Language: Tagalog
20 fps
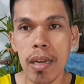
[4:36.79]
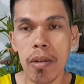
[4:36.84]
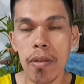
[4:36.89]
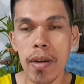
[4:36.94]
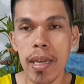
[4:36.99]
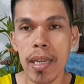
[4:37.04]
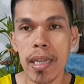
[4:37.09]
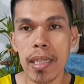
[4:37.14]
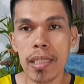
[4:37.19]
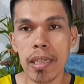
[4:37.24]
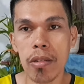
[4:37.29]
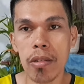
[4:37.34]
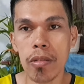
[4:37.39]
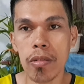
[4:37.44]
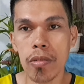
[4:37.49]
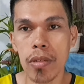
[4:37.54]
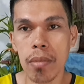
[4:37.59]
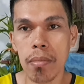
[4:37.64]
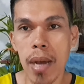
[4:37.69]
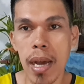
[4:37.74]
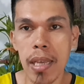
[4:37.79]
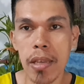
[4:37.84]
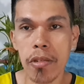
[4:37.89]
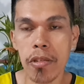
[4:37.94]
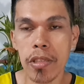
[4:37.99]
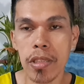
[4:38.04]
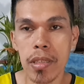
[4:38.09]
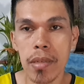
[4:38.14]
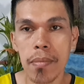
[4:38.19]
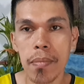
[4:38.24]
Nawa ay nasagot ko ng
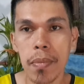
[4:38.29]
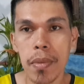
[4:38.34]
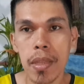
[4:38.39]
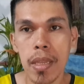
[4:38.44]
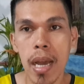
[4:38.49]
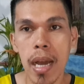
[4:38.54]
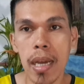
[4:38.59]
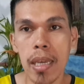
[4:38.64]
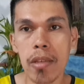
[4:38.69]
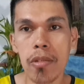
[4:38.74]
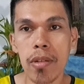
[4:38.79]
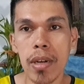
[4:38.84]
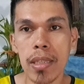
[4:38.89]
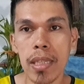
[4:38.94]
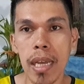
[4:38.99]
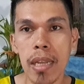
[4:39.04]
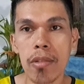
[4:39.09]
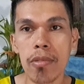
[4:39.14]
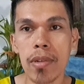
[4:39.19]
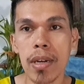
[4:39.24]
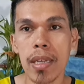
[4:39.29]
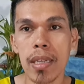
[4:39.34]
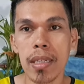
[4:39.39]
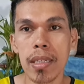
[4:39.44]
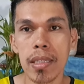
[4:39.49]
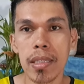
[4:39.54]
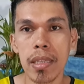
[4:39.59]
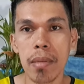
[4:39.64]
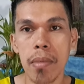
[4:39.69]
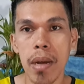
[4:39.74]
maayos ang iyong
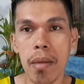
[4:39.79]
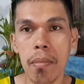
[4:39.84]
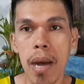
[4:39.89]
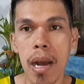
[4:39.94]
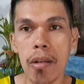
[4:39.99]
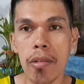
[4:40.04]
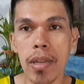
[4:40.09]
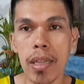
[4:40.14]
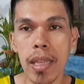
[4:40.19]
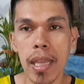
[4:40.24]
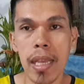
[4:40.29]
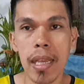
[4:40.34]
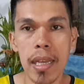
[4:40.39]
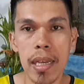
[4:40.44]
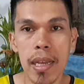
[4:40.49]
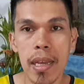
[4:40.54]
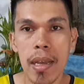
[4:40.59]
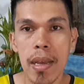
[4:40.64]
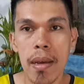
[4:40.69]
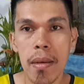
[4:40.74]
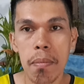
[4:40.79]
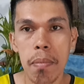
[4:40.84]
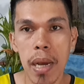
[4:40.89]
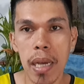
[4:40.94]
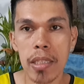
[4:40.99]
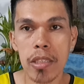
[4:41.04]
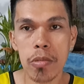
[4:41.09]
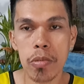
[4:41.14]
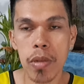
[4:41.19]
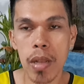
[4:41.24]
katanungan. Sa mga bago nating,
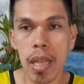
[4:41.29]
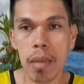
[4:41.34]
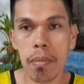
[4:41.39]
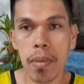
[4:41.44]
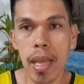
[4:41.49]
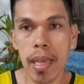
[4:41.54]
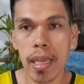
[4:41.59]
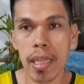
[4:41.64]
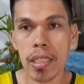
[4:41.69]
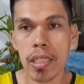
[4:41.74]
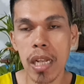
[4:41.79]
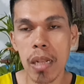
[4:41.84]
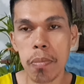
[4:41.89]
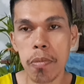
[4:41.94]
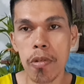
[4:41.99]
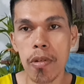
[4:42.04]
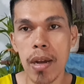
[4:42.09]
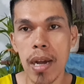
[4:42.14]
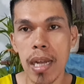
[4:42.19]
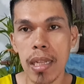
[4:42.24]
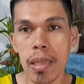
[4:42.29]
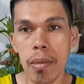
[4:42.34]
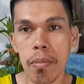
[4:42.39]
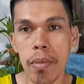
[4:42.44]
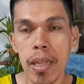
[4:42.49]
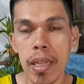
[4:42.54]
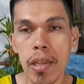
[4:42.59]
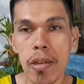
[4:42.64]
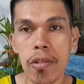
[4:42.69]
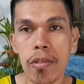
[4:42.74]
subscribe like, and share po ang ating
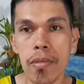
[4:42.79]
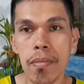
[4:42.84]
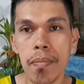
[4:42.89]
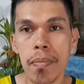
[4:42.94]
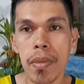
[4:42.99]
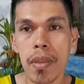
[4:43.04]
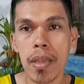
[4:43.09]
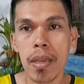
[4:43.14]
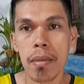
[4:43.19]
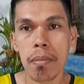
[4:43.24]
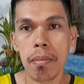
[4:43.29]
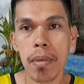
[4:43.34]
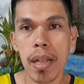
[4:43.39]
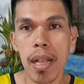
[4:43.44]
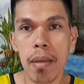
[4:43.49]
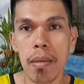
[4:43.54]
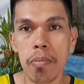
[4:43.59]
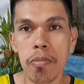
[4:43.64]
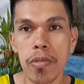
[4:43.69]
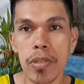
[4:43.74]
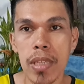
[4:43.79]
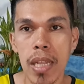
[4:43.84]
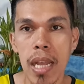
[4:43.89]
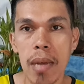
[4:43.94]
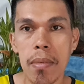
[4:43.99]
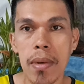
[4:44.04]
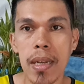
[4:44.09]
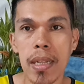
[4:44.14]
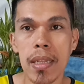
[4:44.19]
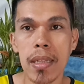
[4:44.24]
video. Marami pong
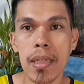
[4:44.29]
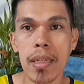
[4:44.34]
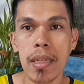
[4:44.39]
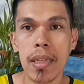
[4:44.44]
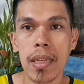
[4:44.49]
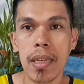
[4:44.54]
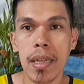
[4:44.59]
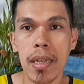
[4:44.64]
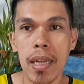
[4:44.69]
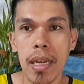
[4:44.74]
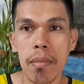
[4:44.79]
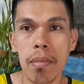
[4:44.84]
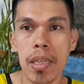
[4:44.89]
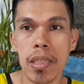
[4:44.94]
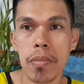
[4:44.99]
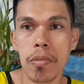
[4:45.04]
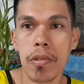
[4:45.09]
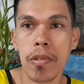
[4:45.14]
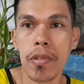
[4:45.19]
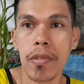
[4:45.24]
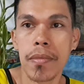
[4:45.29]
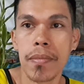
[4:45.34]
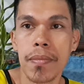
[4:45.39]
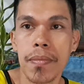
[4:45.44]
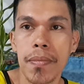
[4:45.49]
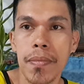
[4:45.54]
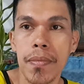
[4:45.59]
salamat. God bless po.